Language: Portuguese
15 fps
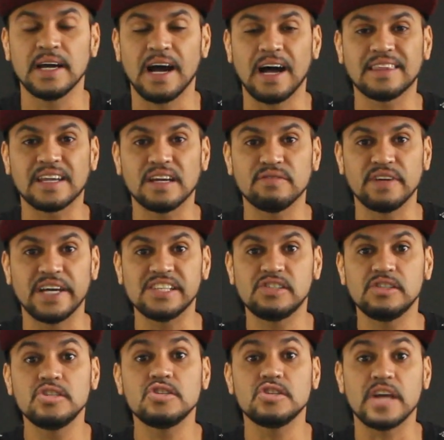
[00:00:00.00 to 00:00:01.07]
através
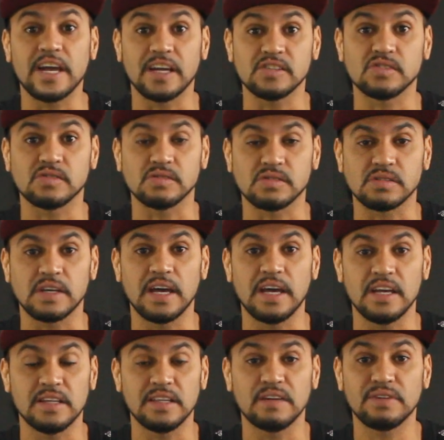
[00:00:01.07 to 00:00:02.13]
de gestos,
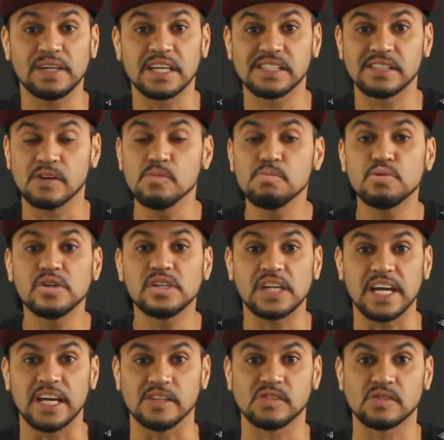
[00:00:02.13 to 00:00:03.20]
é, navegação por
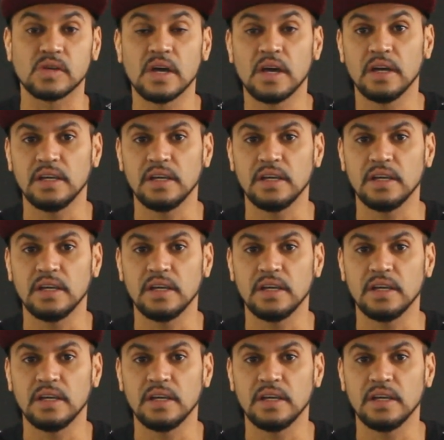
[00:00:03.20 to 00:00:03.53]
gesto.